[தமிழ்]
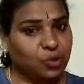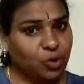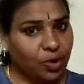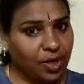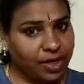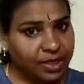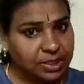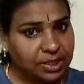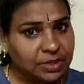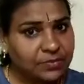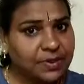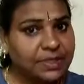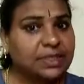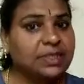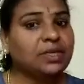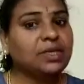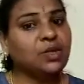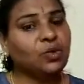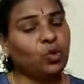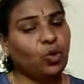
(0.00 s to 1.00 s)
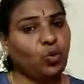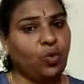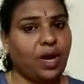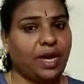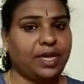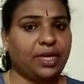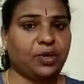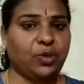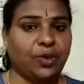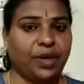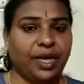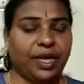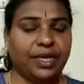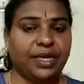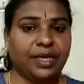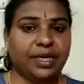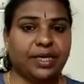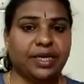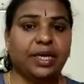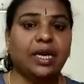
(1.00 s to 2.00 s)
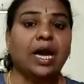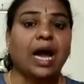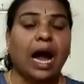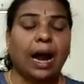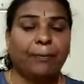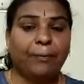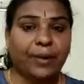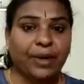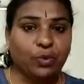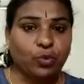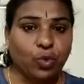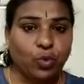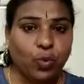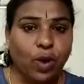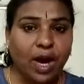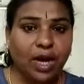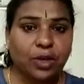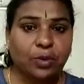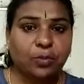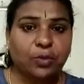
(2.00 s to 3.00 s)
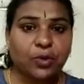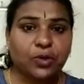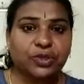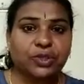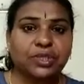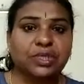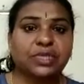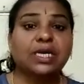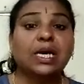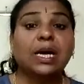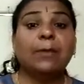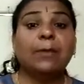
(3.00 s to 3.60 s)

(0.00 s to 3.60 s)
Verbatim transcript: தொடர்ந்து வந்து உருவாகி கொண்டே இருக்கு அப்படி உருவாகும் பொழுது